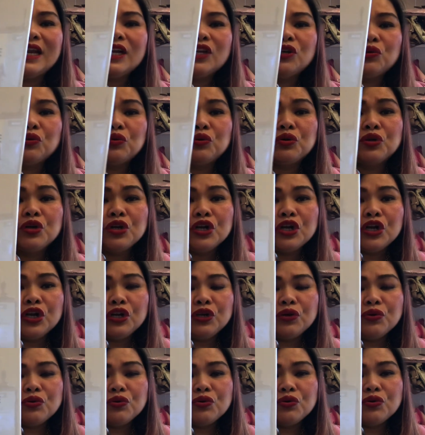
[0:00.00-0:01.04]
nung,
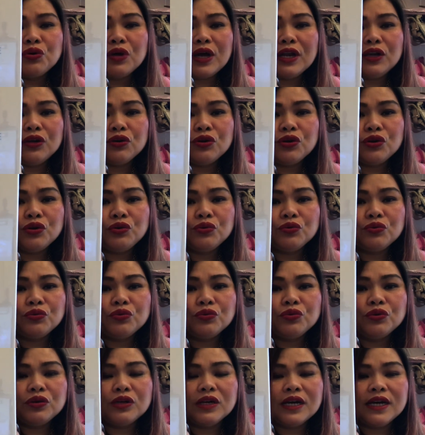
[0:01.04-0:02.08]
nung ano,
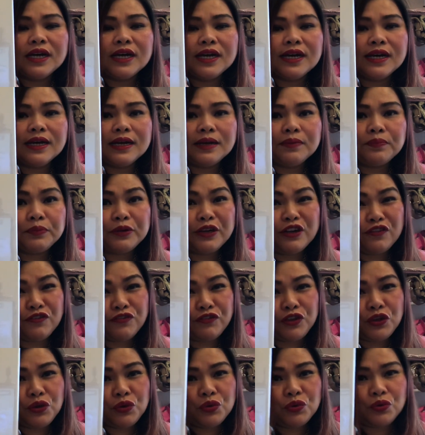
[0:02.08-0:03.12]
nung uh,
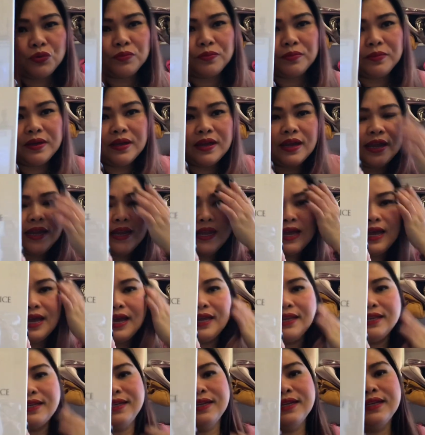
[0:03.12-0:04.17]
perfume.
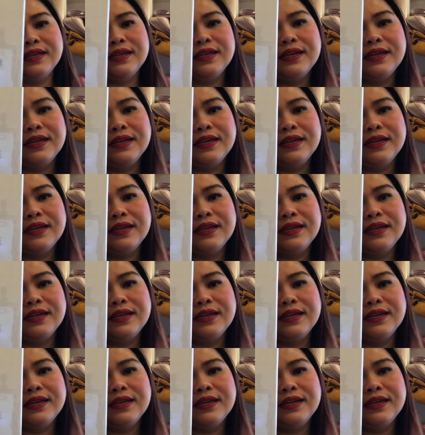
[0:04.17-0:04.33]
Ayan.